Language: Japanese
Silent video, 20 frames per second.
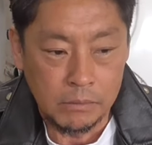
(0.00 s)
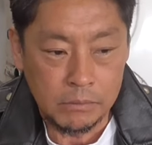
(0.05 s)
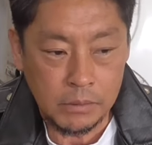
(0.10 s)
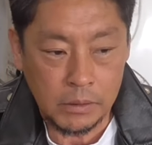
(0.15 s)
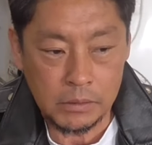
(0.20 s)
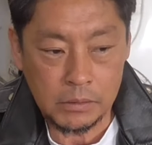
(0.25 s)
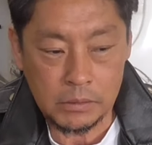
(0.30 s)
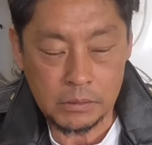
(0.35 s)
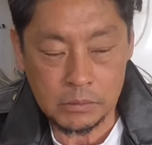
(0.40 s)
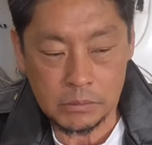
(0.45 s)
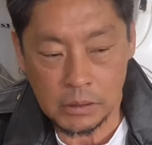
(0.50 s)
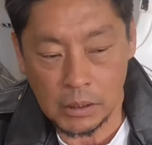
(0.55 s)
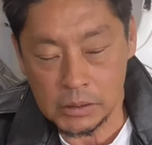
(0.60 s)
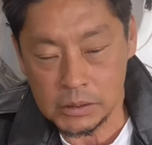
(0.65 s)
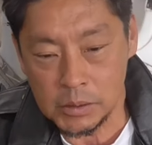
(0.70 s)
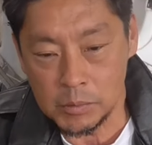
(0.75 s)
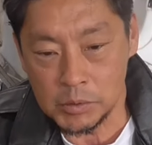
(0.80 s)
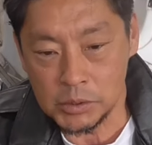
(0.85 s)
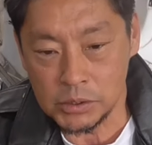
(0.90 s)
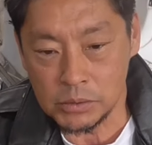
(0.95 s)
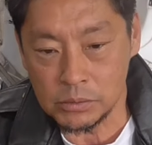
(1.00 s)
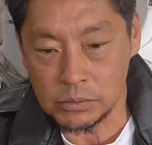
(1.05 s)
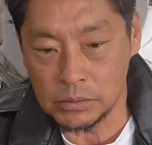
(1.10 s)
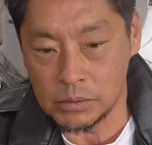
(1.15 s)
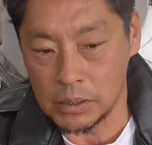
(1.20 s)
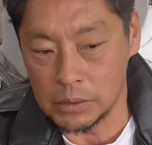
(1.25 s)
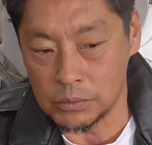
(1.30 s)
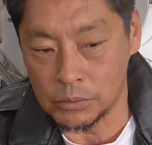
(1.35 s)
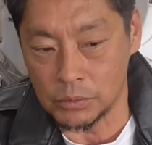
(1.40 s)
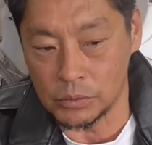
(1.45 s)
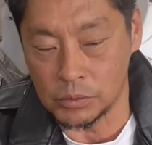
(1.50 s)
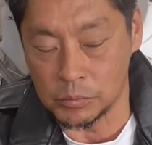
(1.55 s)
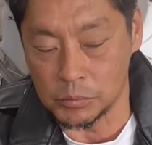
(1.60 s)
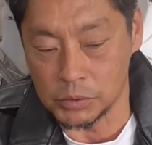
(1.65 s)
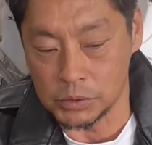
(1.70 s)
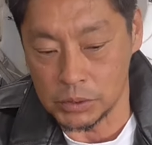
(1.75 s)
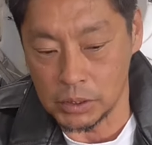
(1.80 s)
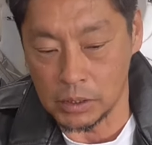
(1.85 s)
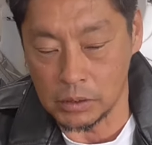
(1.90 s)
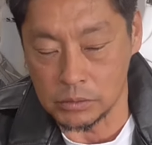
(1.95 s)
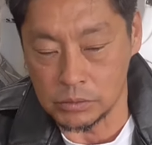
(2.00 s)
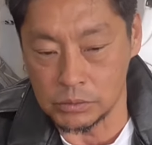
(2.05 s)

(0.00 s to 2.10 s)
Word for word: で朝飯食ってる時もさ